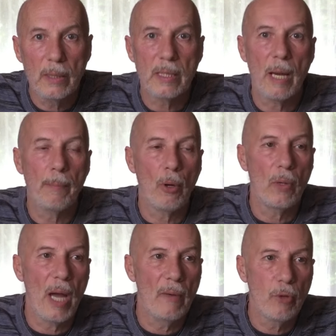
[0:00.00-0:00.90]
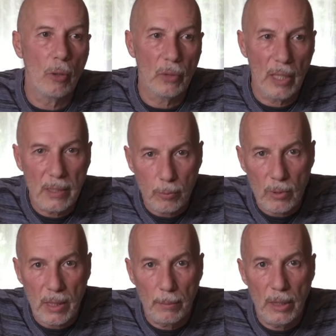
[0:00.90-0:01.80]
c'est apprendre à avoir une
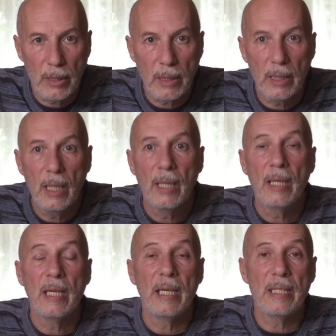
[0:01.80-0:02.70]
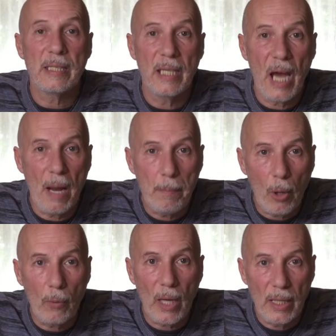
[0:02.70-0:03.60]
responsabilité, et c'est
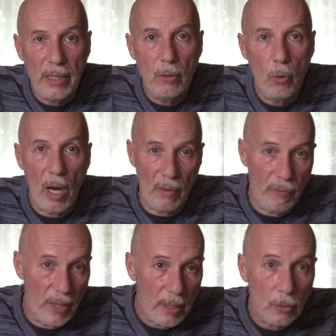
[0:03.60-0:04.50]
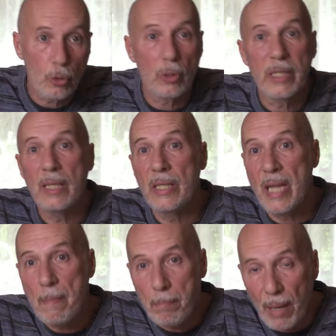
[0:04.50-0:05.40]
apprendre à l'ego à faire ce qu'il
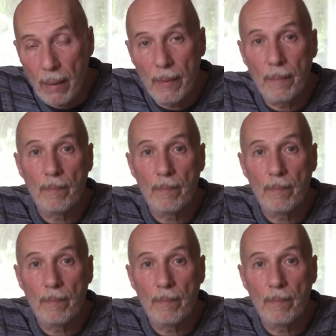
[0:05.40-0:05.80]
n'aime pas.